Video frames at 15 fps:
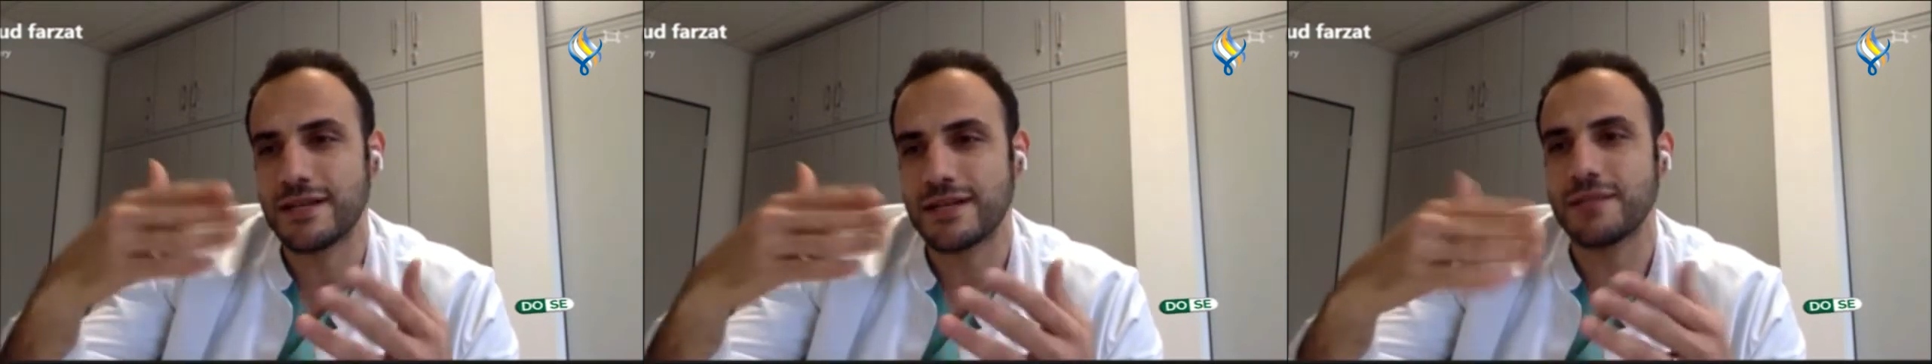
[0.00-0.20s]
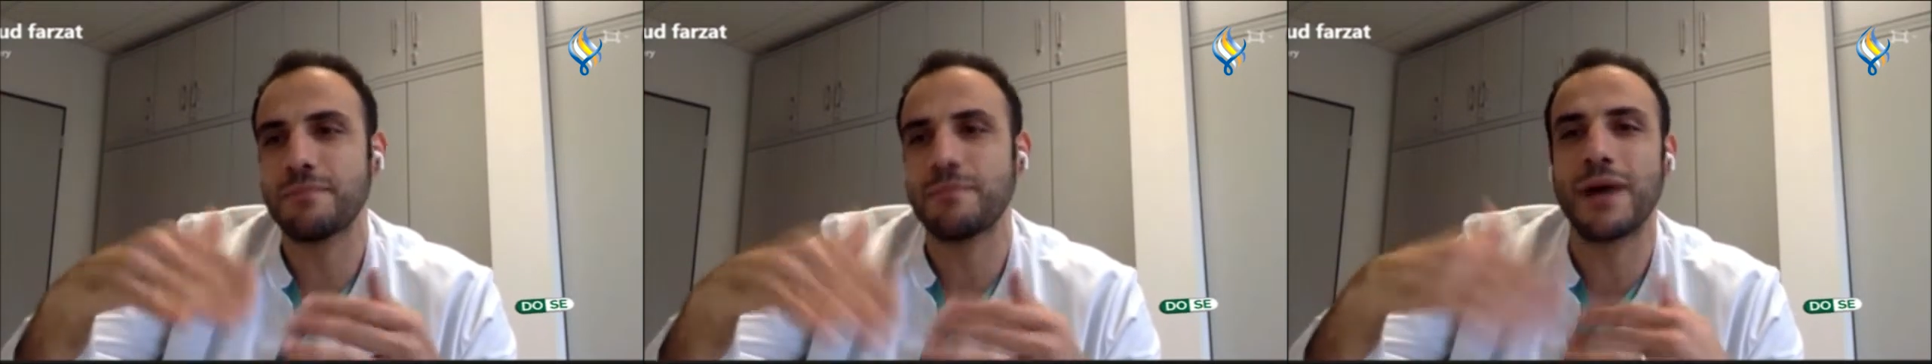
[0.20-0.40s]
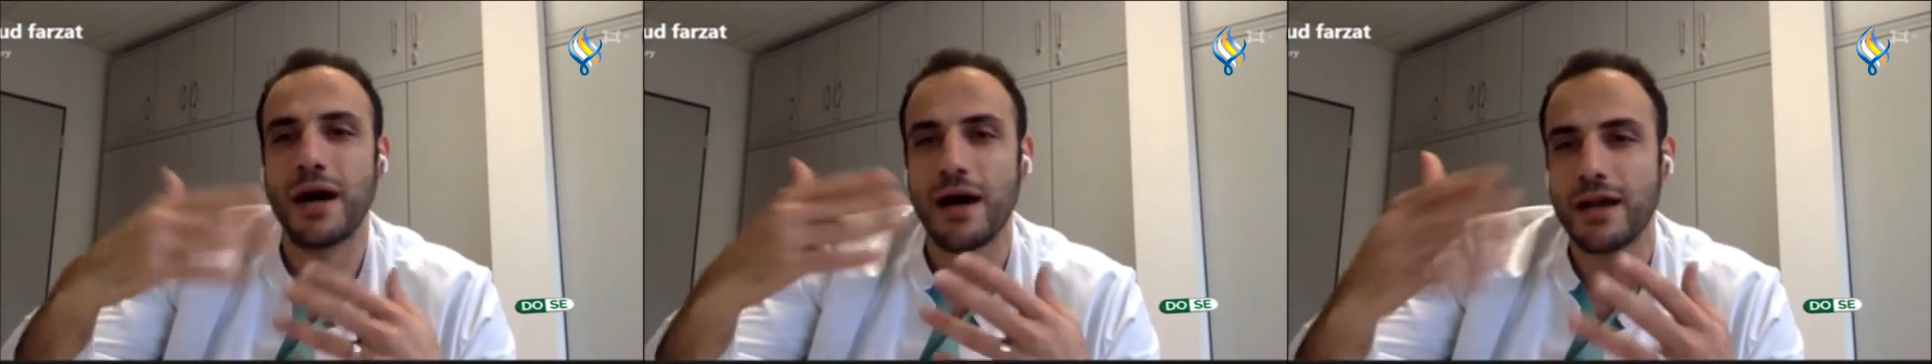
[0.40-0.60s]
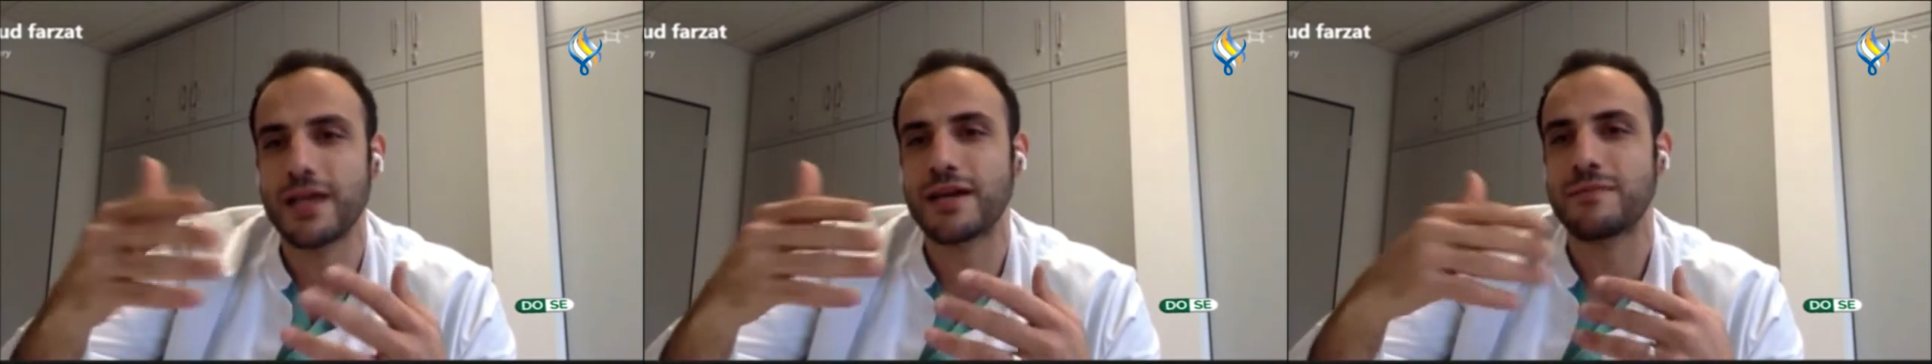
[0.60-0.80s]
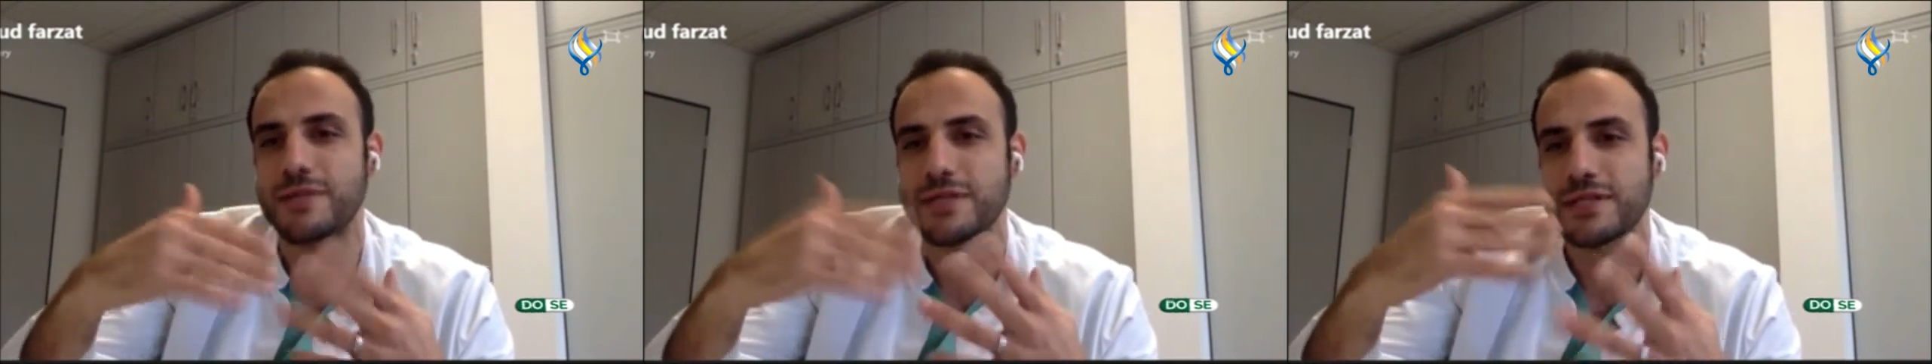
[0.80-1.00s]
يعني
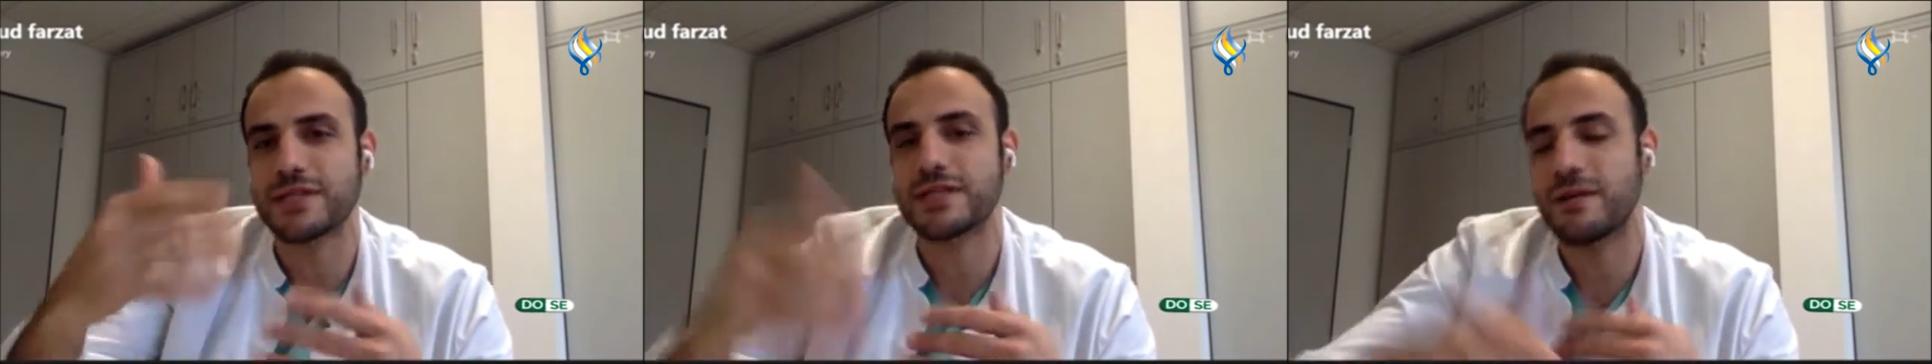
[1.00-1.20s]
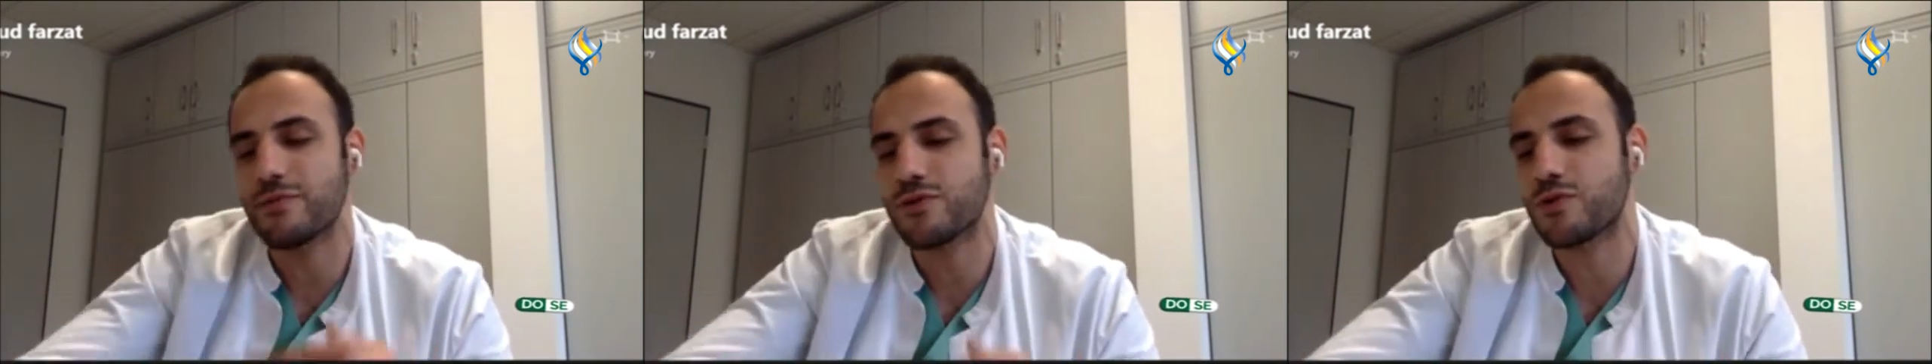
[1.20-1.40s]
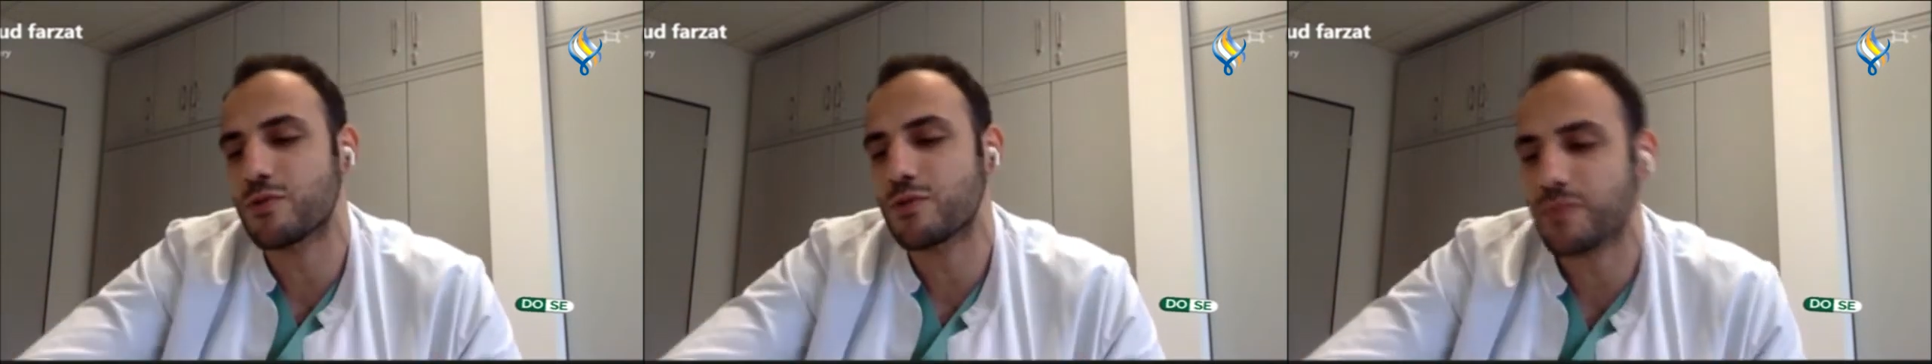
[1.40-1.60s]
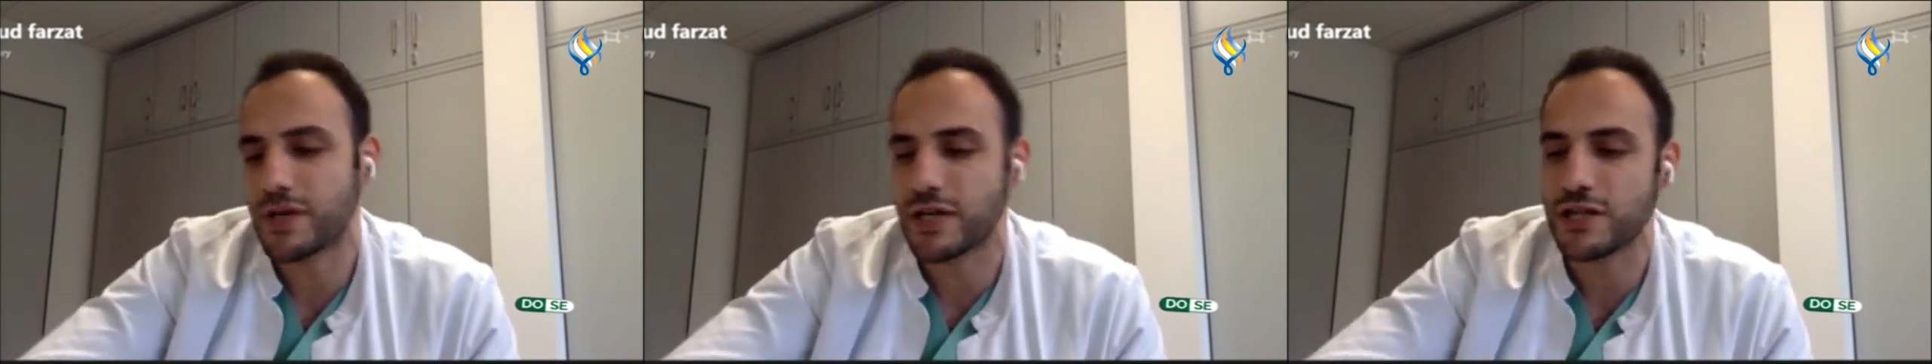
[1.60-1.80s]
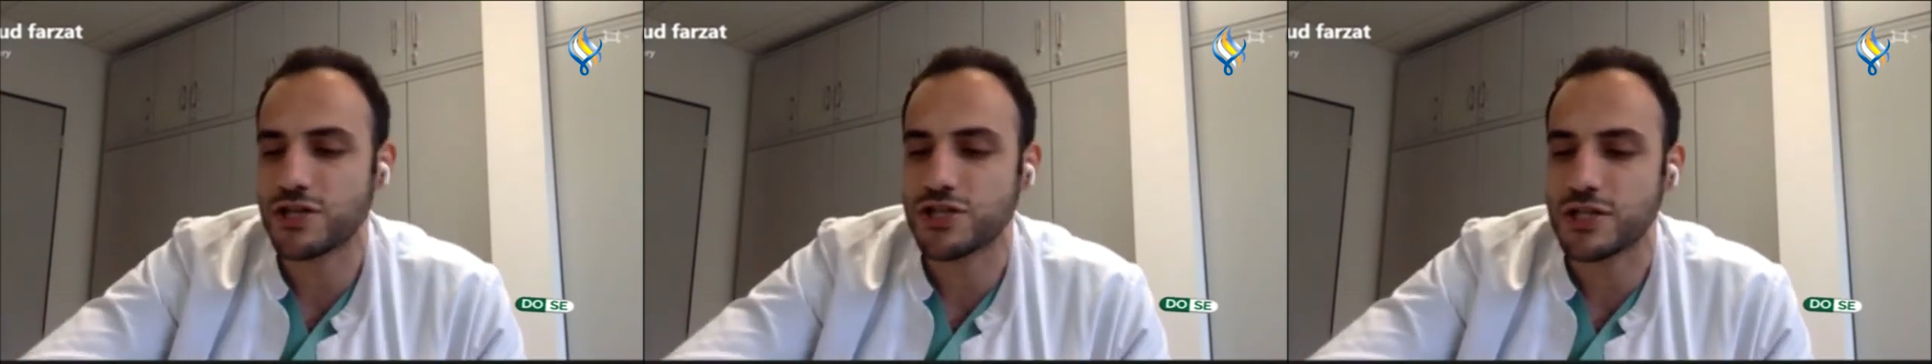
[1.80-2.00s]
نبالغ باستخدام
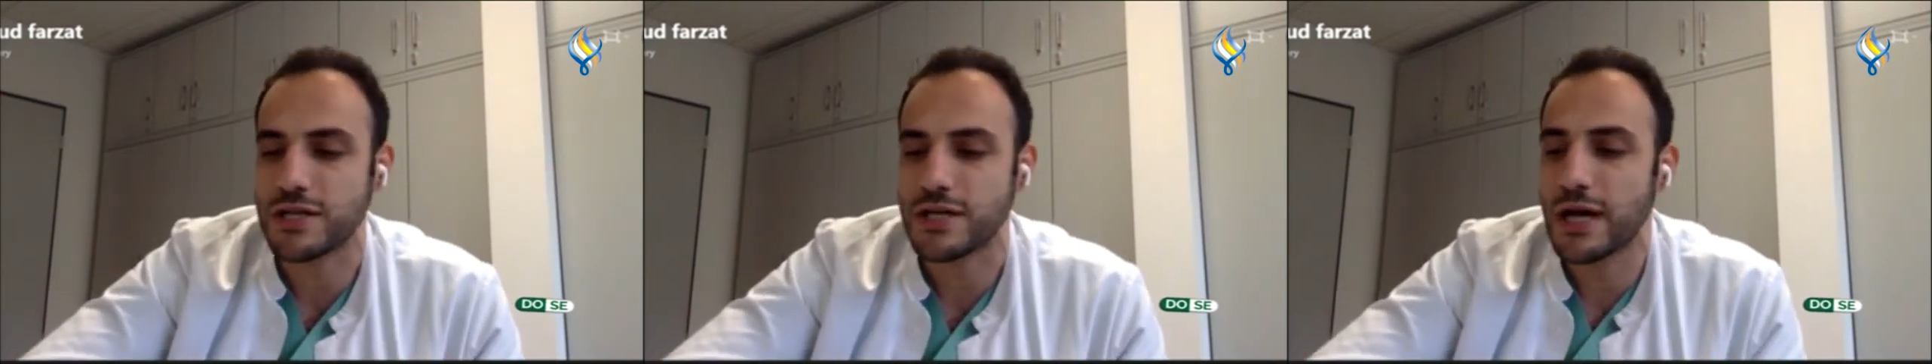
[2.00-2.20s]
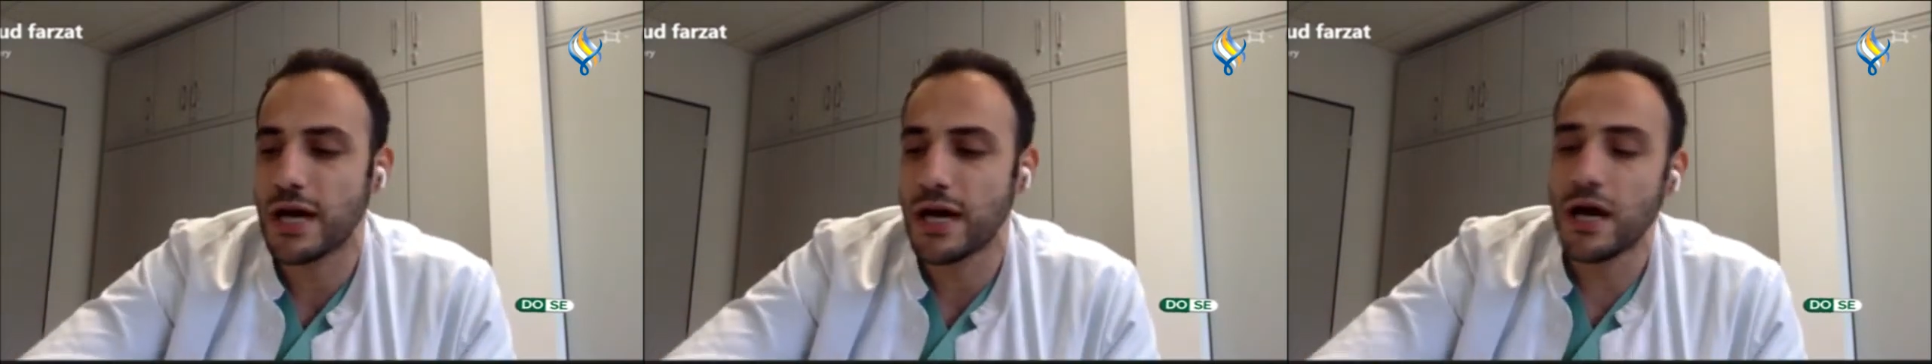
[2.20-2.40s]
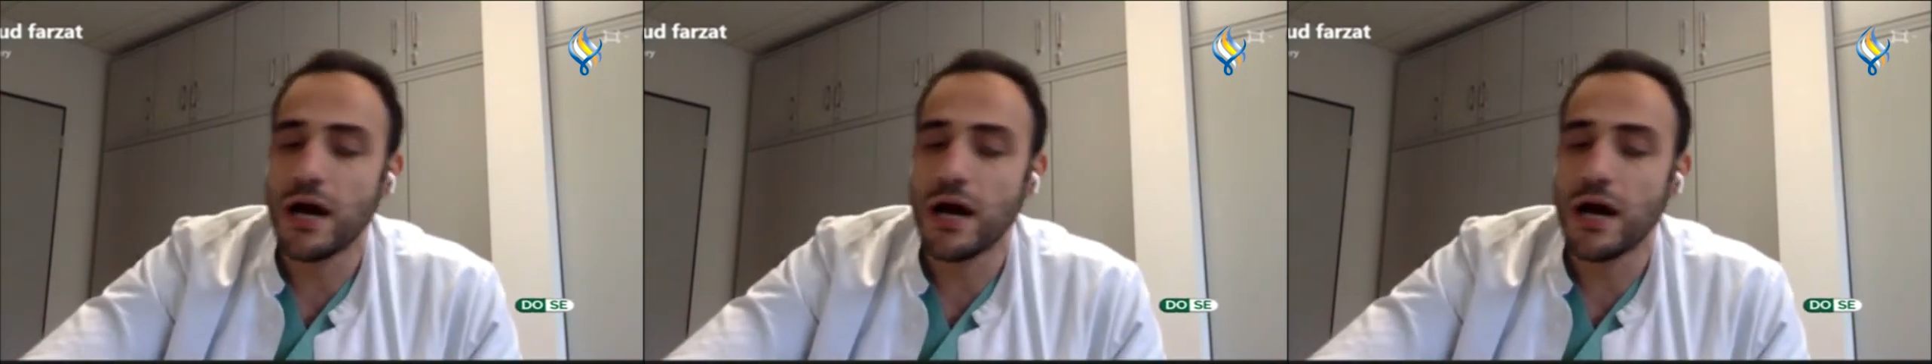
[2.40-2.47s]
روبوت بكل شيء